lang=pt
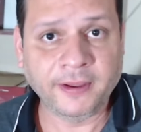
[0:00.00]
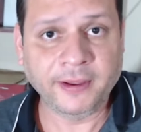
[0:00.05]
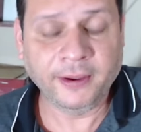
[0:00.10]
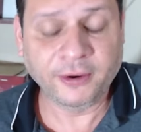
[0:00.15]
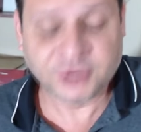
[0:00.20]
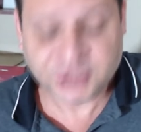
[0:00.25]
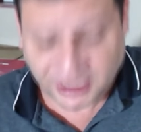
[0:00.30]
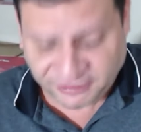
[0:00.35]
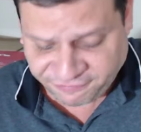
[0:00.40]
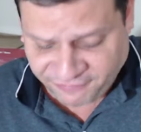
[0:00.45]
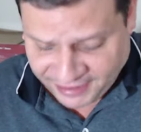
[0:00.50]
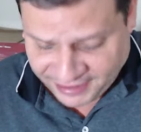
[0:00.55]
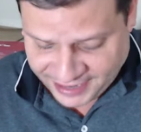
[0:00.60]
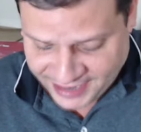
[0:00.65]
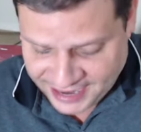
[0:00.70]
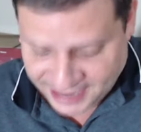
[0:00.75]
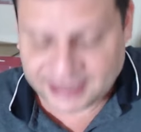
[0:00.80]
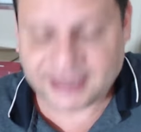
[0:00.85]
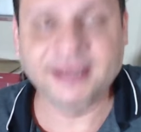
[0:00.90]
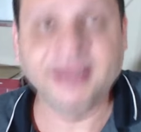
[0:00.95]
Eu já
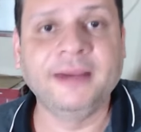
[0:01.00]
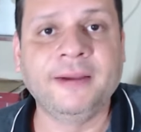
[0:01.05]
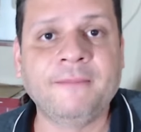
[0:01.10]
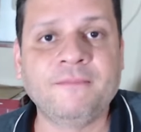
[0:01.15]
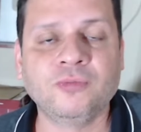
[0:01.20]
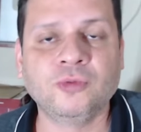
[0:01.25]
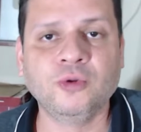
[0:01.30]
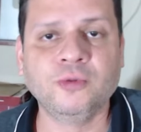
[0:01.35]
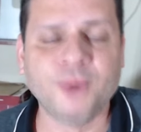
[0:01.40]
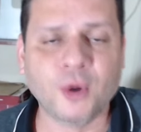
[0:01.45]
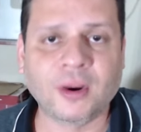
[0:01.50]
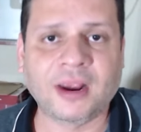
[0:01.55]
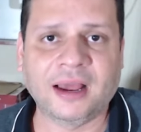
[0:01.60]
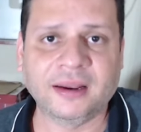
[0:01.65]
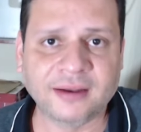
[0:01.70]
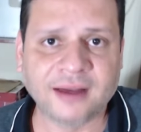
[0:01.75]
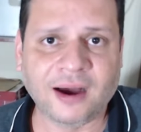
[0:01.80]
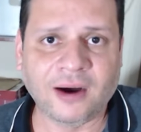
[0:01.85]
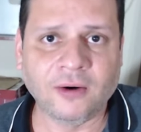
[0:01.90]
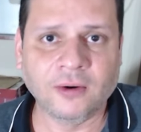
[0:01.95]
falei aqui no meu
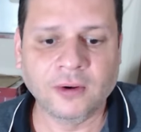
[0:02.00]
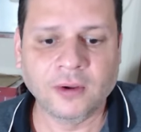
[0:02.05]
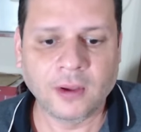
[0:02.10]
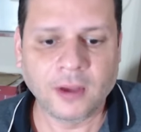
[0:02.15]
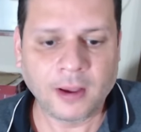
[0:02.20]
canal.